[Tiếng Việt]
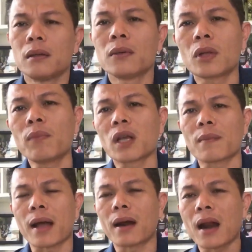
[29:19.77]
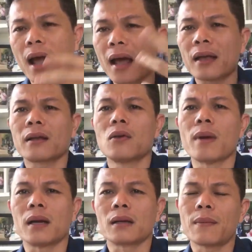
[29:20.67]
youtube thì các bạn like của
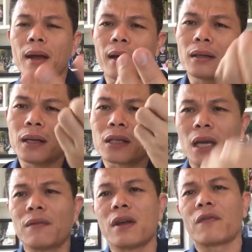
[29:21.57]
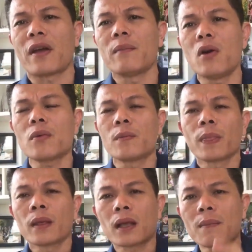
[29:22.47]
mình các bạn hãy chia sẻ về facebook
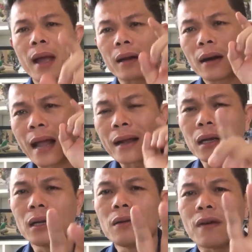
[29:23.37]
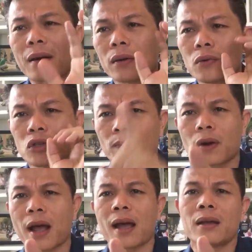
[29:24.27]
các bạn đăng ký vào cái nút
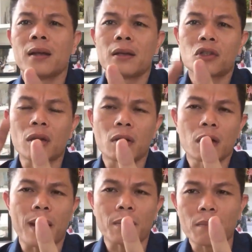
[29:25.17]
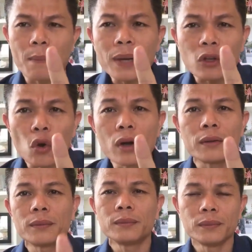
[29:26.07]
subscribe sau đó các bạn bấm cái
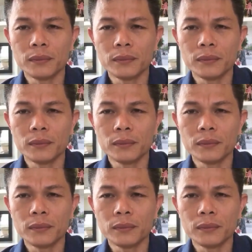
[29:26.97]
chuông